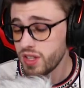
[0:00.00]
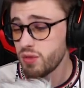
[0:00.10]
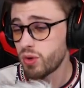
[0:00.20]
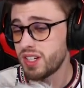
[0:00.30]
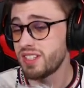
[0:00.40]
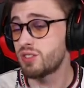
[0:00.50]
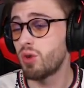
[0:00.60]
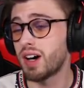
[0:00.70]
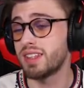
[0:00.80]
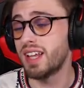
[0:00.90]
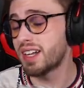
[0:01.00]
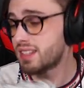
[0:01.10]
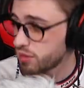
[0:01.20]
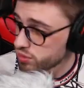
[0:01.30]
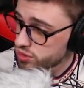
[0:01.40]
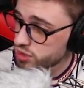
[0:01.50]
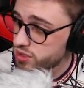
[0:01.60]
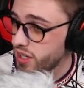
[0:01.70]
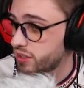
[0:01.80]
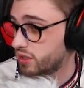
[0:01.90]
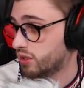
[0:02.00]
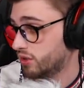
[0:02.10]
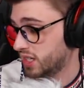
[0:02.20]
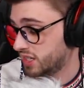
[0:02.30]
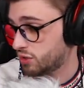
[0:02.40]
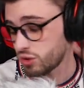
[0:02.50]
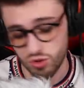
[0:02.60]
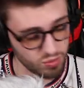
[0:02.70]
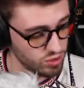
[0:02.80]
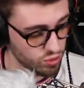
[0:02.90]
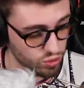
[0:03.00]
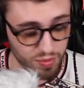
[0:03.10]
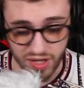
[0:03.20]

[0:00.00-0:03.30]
Au niveau de l'histoire, Narderuntoten, l'histoire du zombie du coup,